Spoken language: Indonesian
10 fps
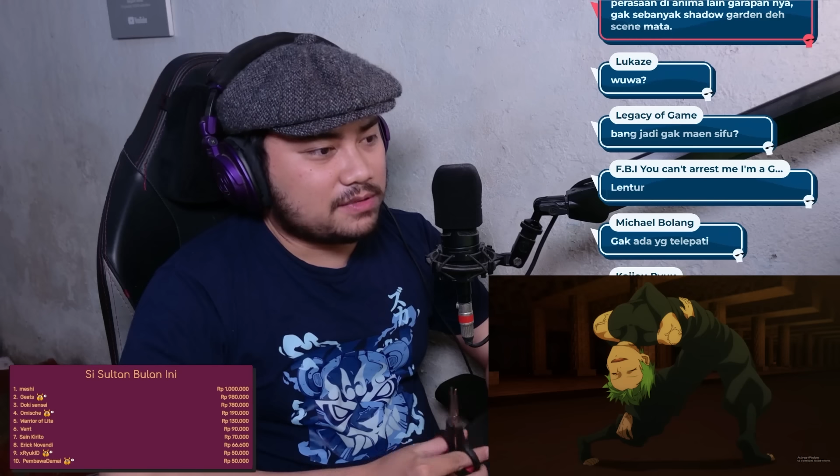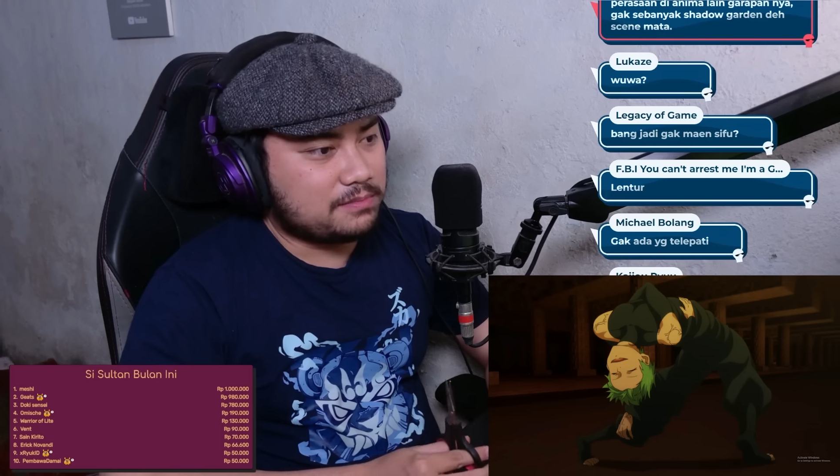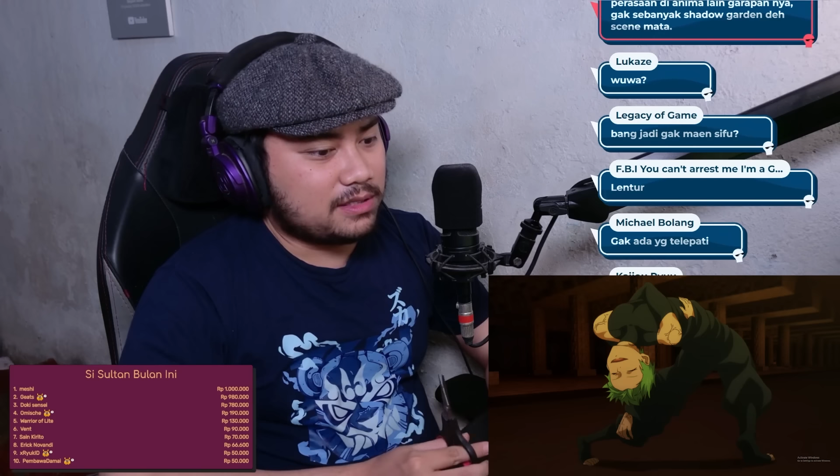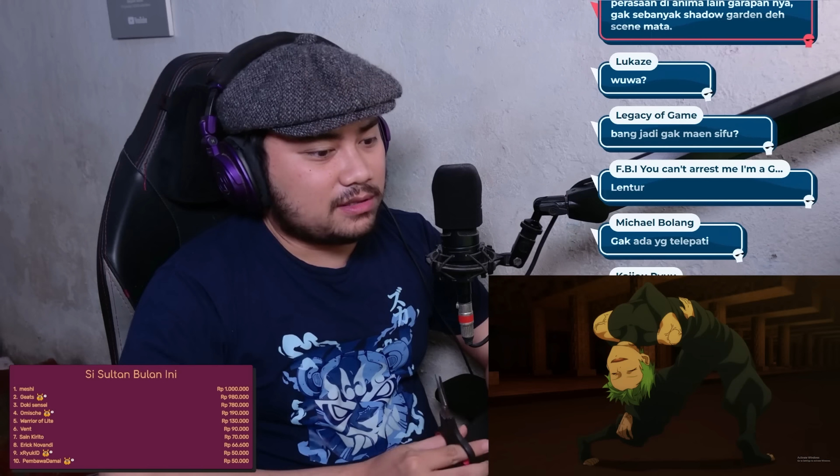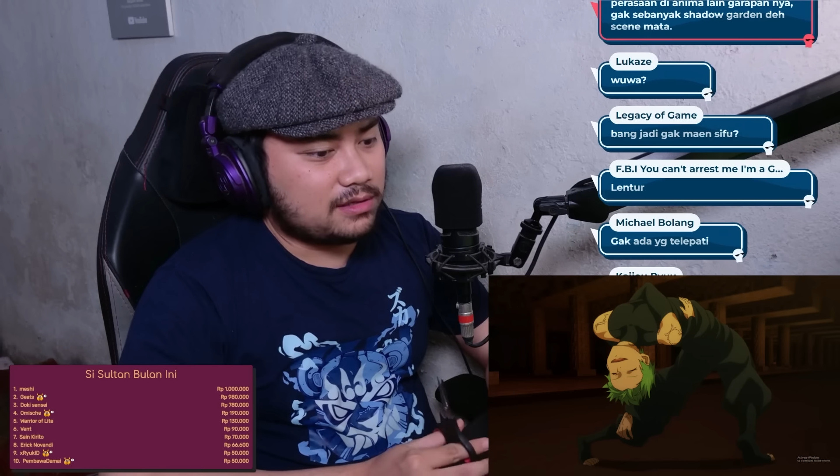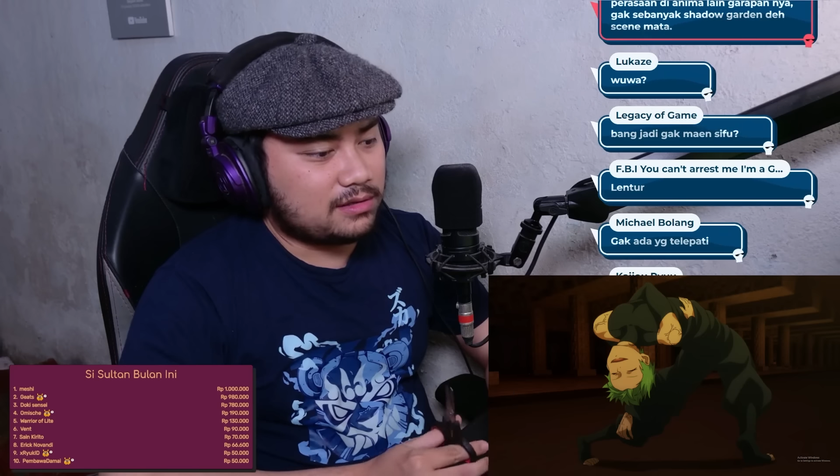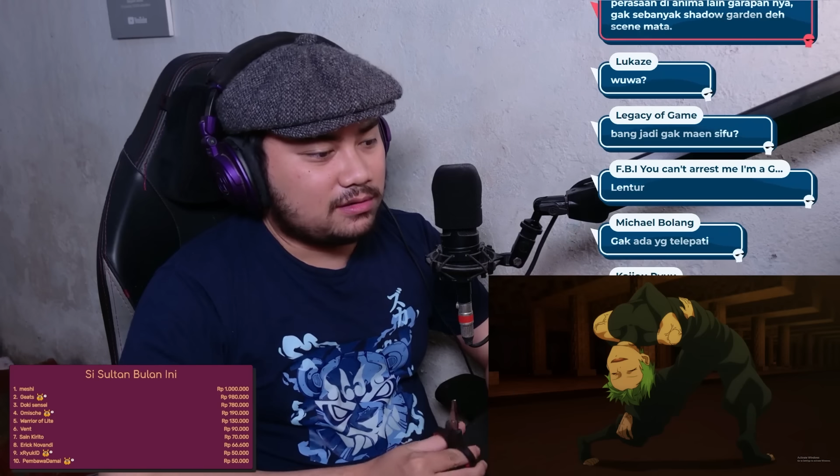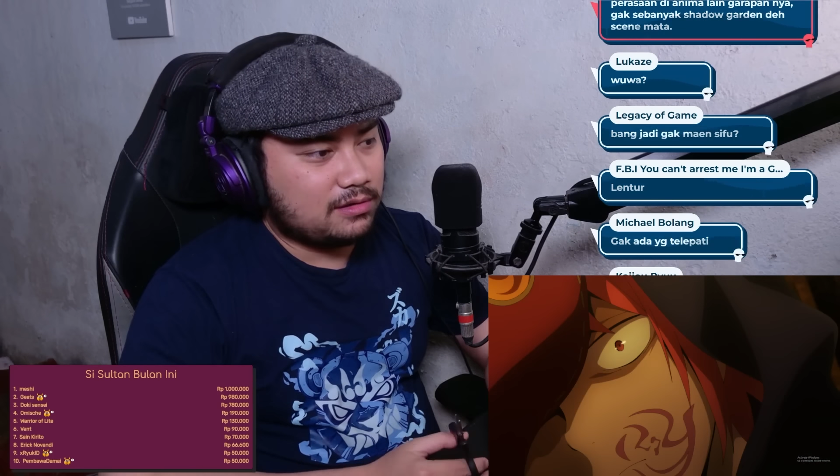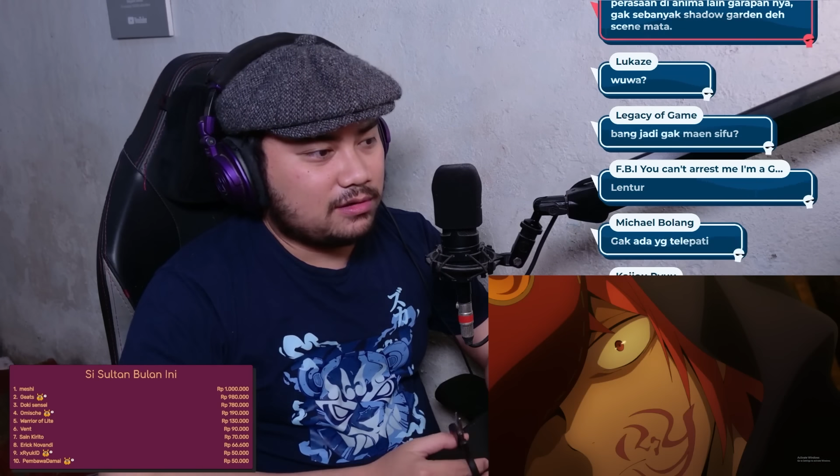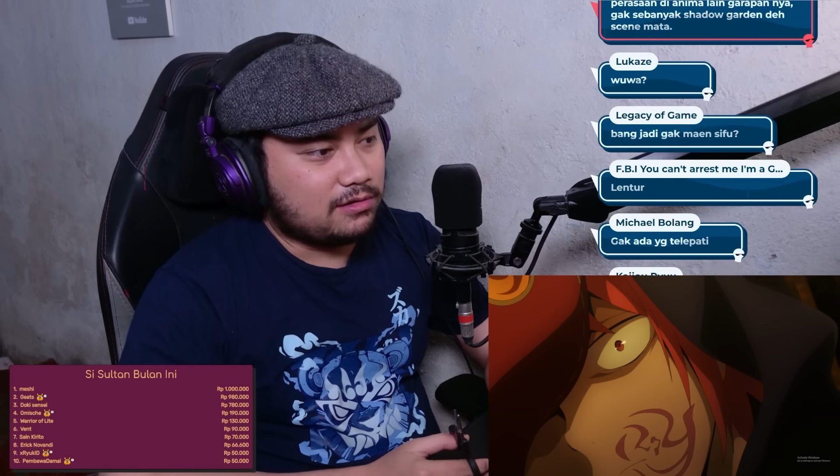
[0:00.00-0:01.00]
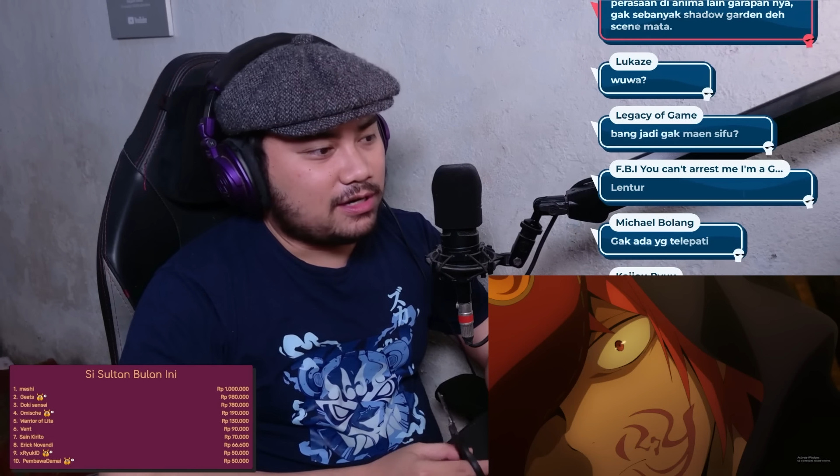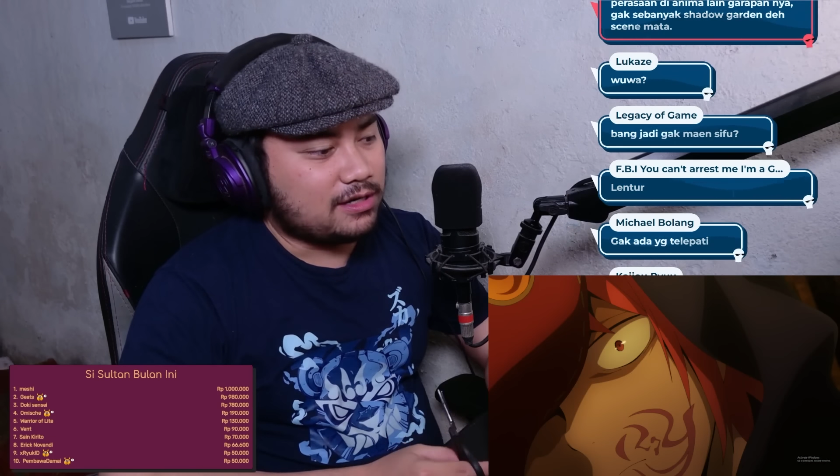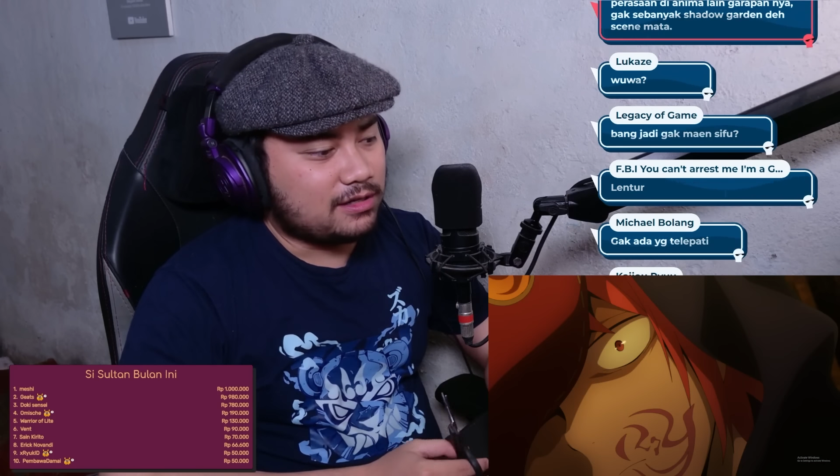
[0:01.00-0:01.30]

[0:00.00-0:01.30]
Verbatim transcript: battle. Ya. Wah ada